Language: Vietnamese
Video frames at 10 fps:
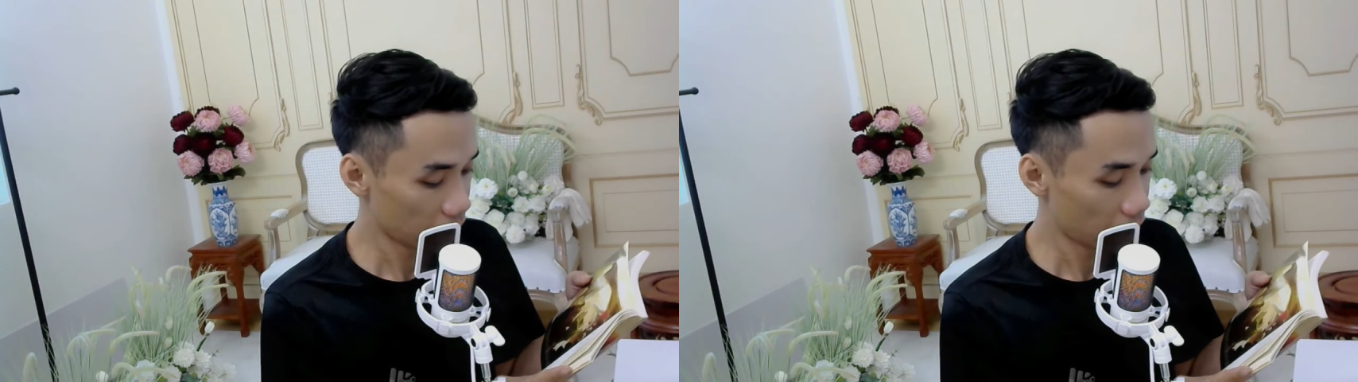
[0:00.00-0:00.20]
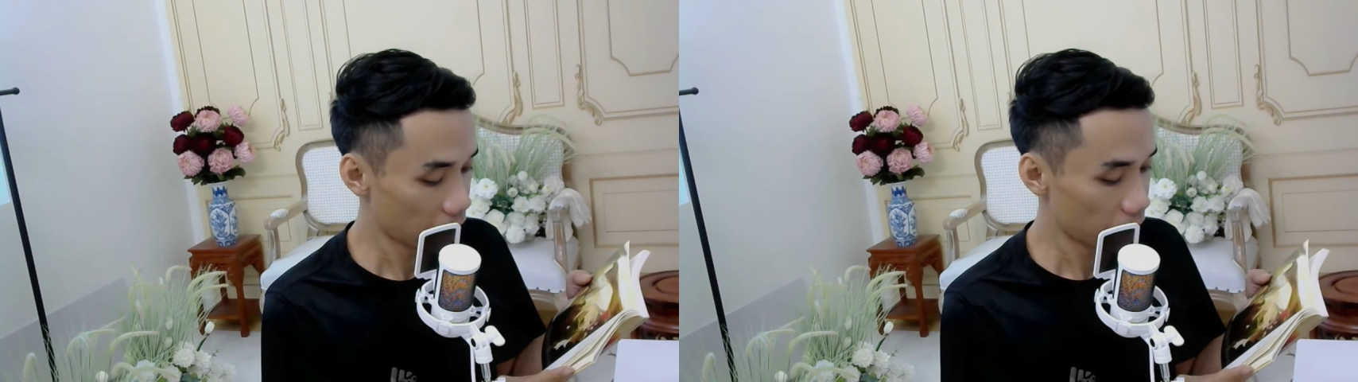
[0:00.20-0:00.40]

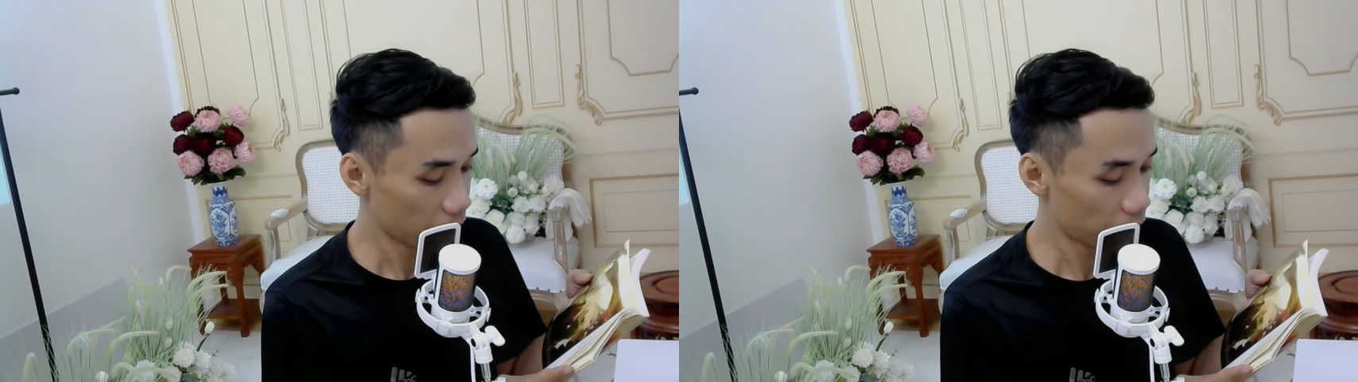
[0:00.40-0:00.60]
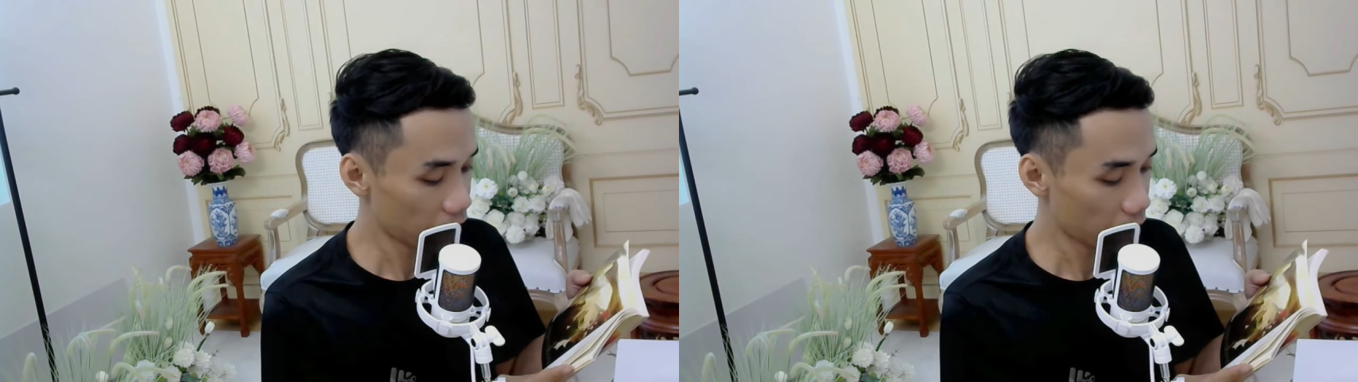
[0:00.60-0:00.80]
với
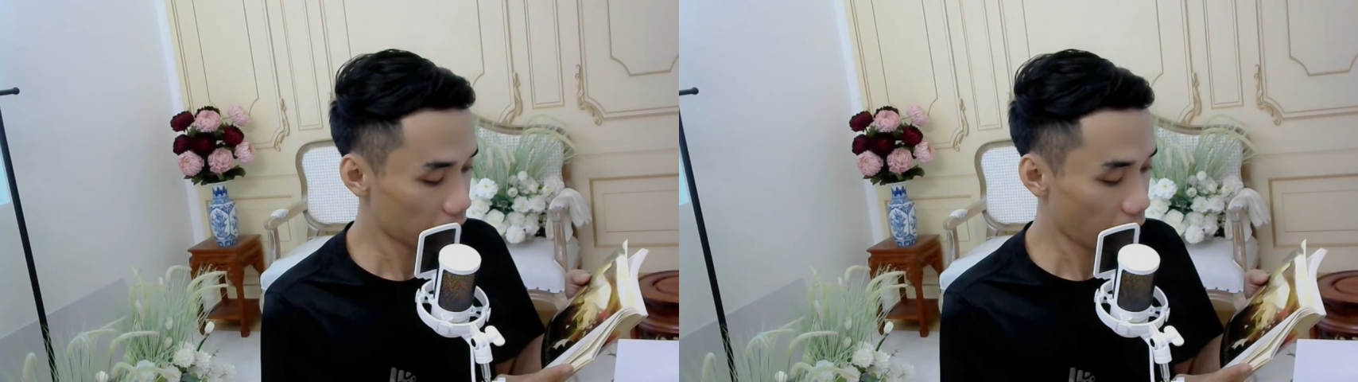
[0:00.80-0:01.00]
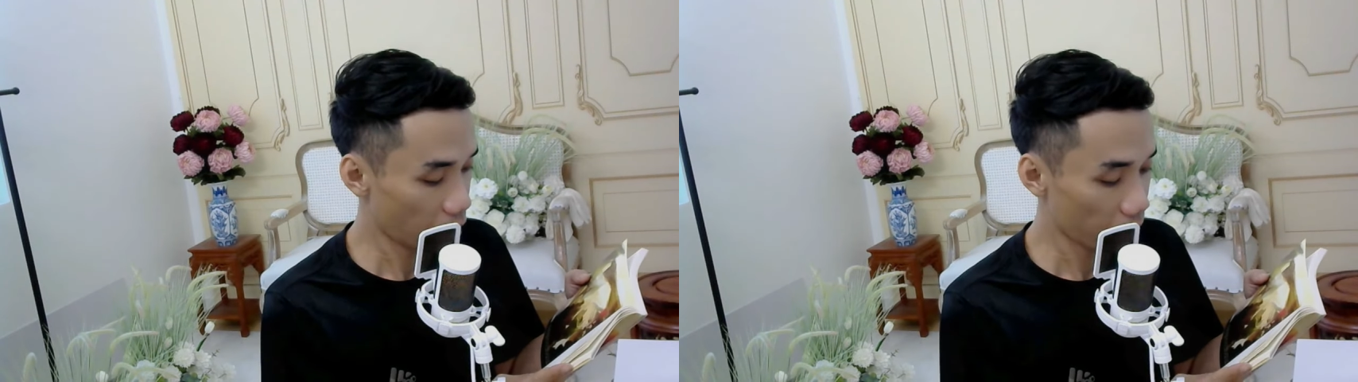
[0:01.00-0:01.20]
con
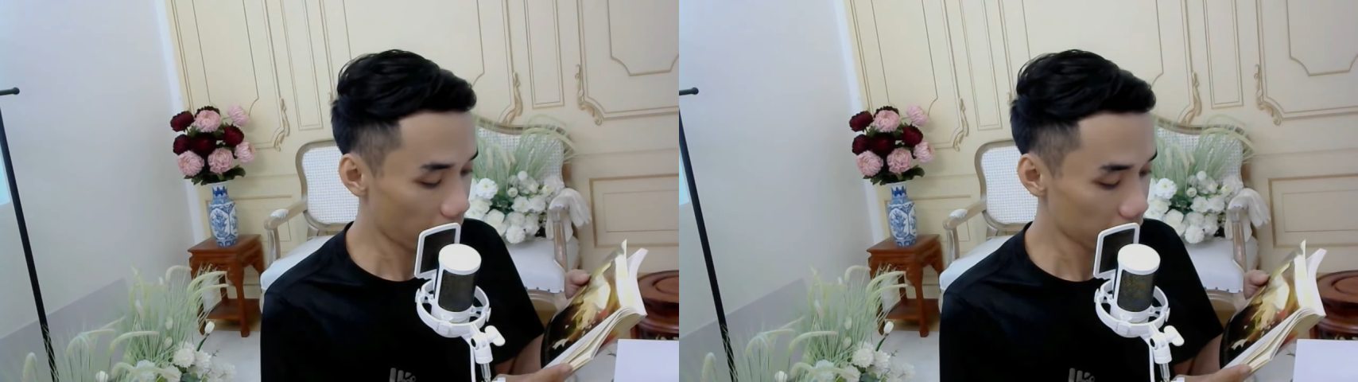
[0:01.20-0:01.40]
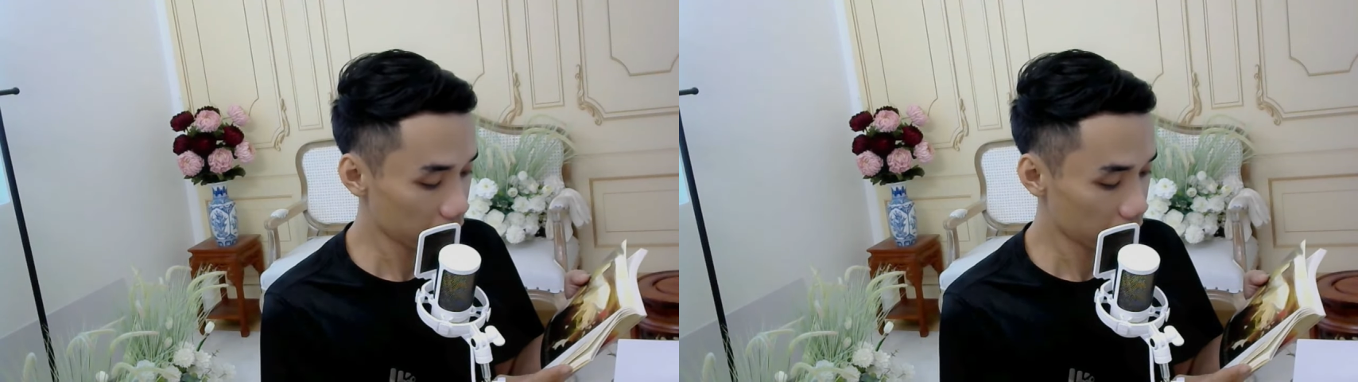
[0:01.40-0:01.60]
mắt
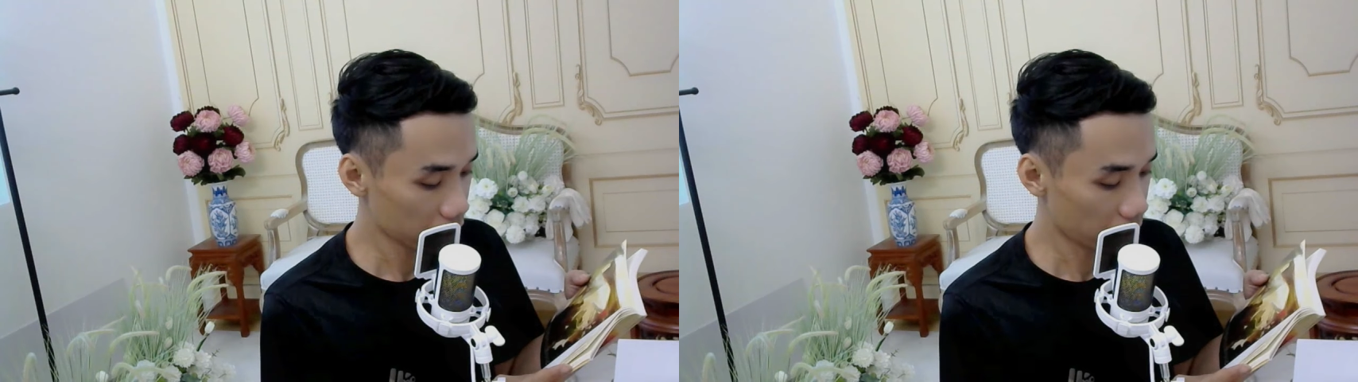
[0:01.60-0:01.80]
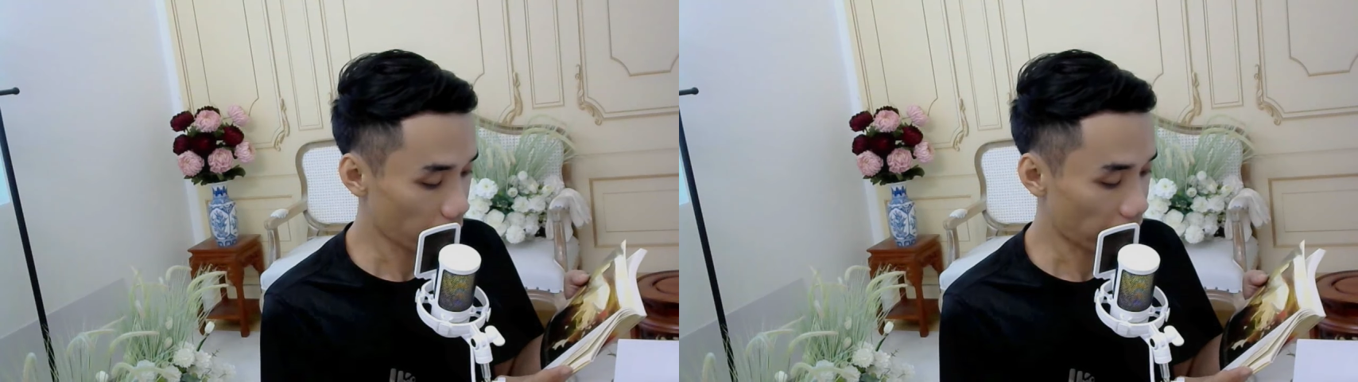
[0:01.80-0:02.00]
của một
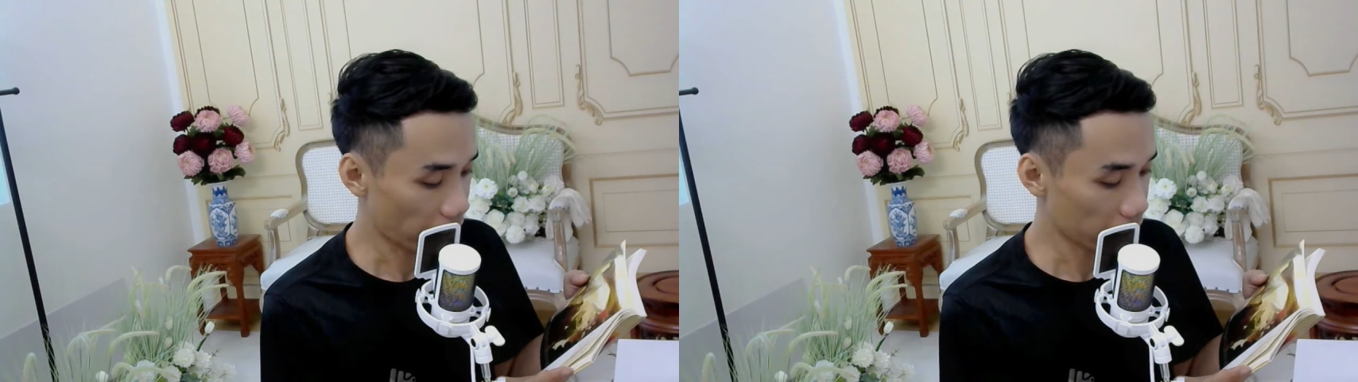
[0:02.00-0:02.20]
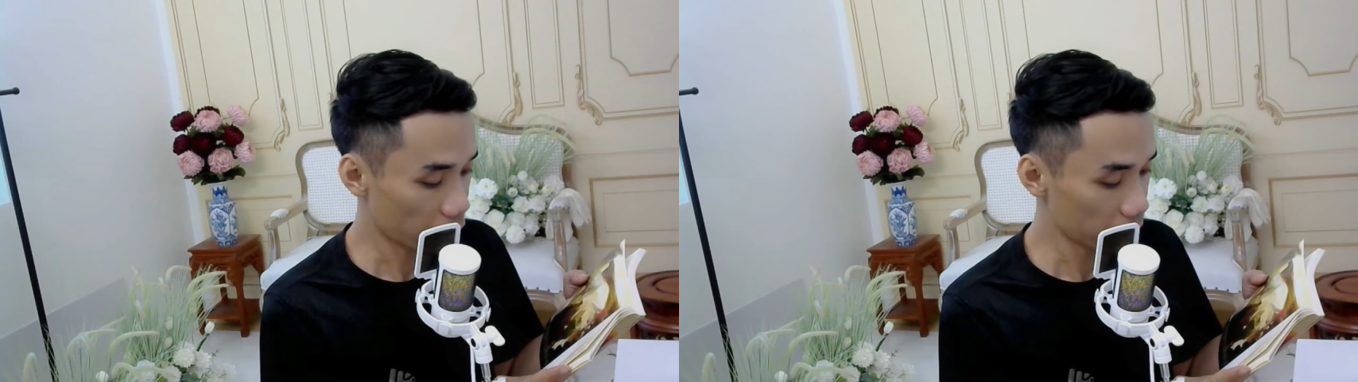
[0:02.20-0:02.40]
kẻ khốn
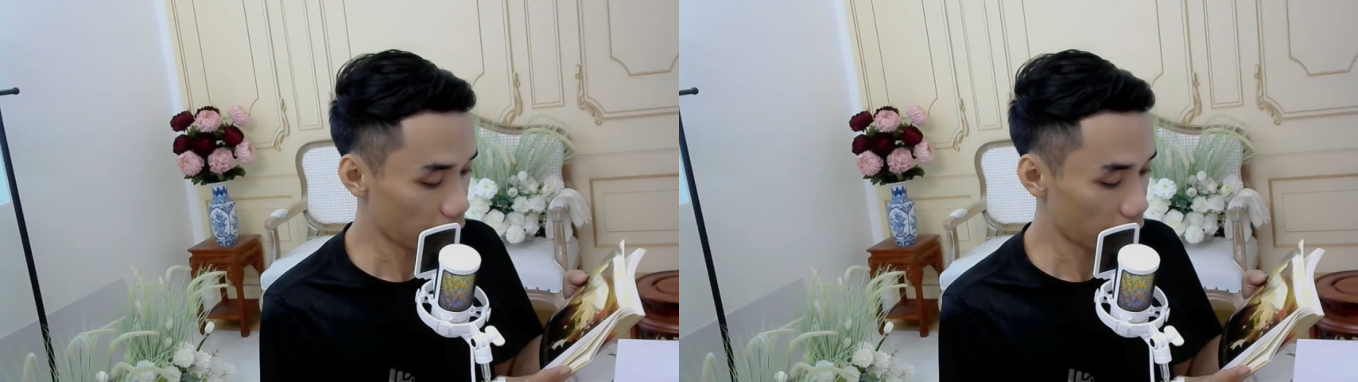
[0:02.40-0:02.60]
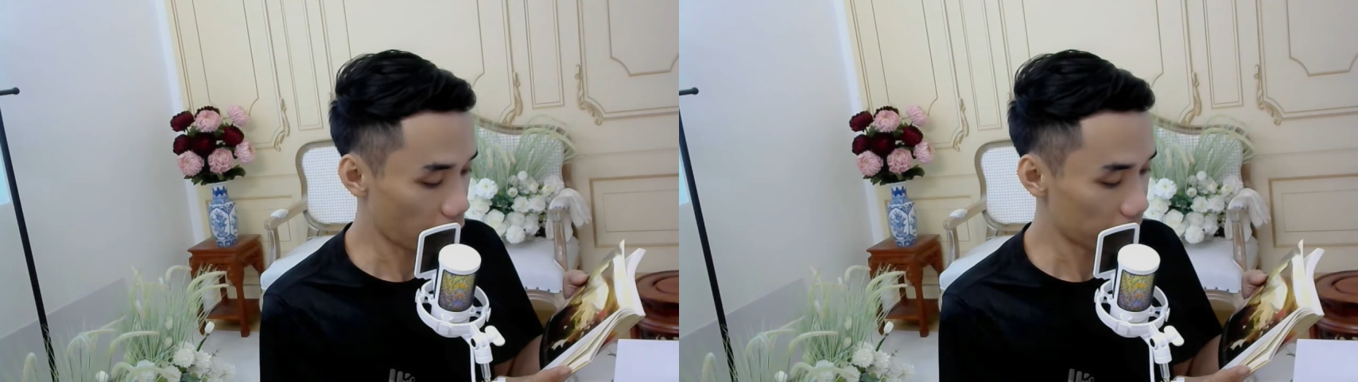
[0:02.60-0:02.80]
khổ bị
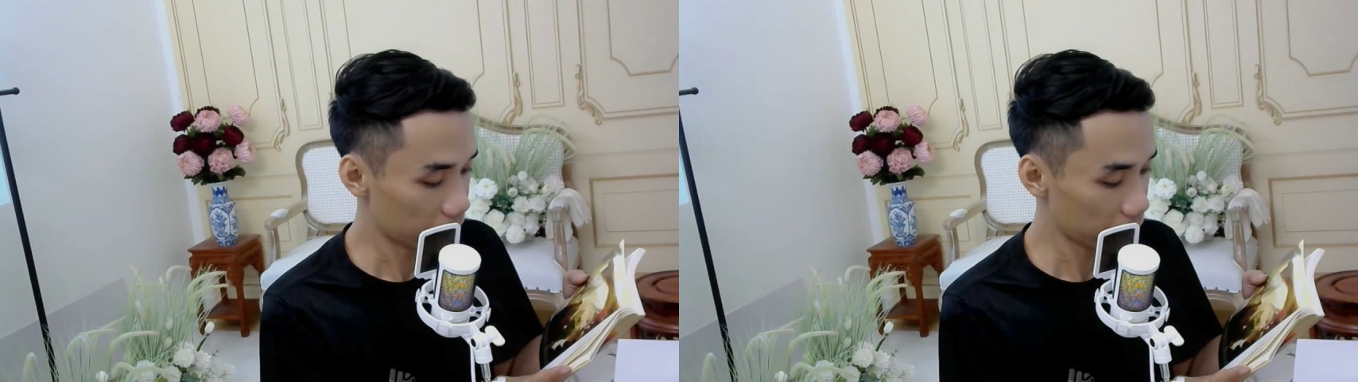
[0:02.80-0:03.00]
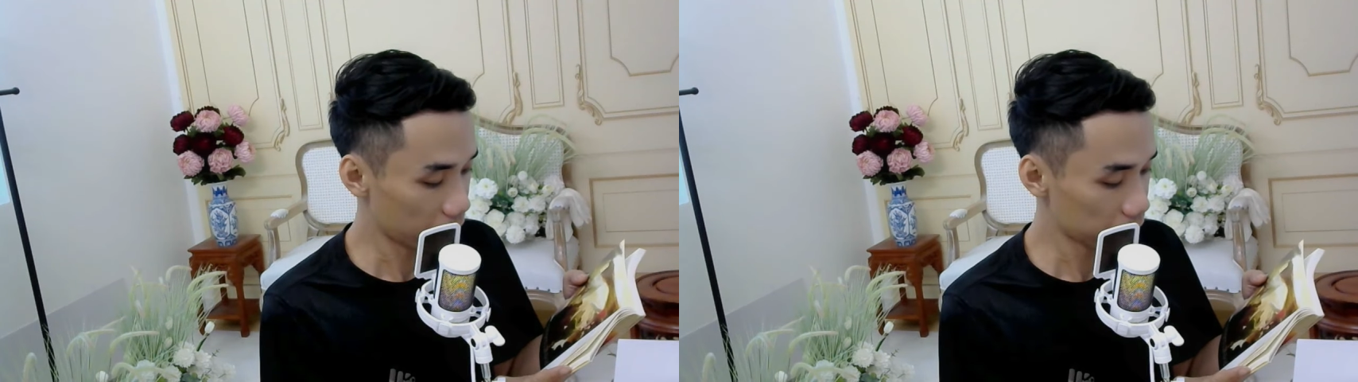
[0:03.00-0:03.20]
cướp
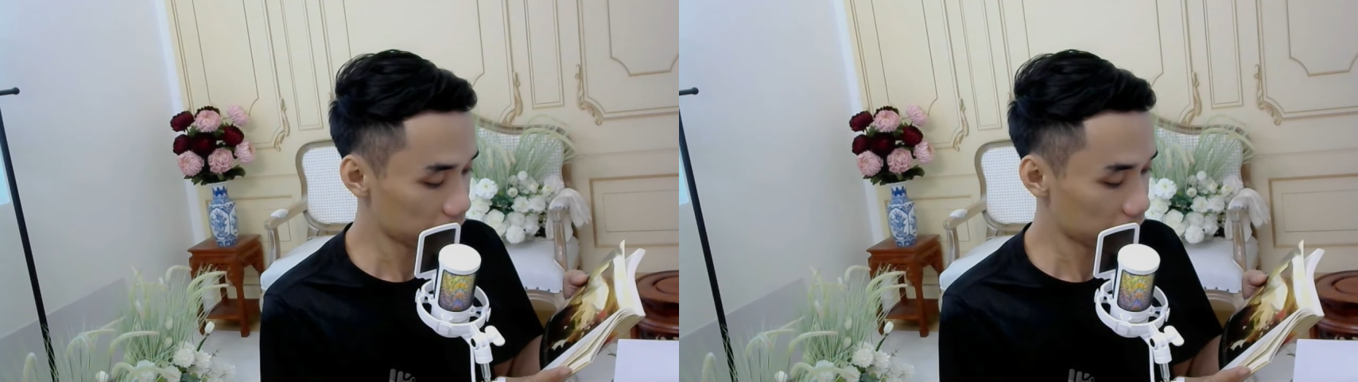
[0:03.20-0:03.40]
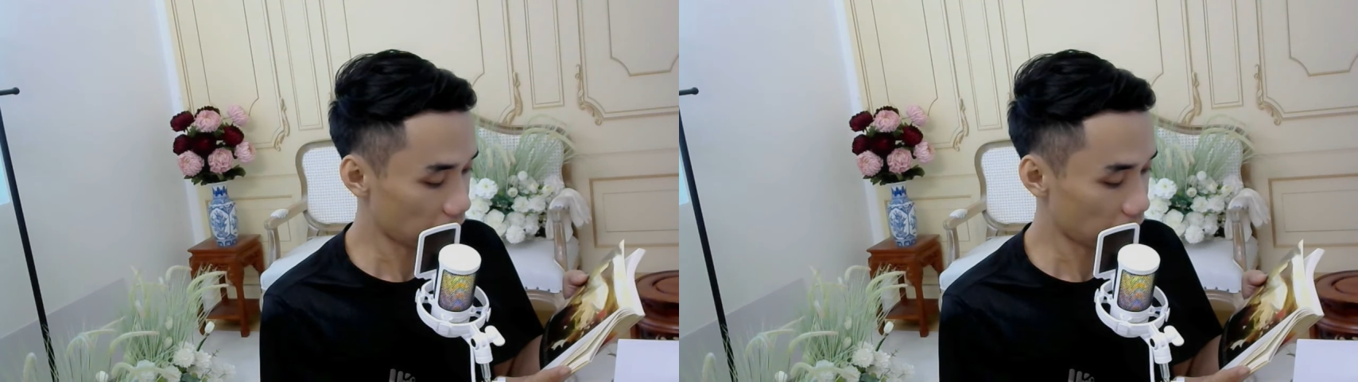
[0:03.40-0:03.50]
sạch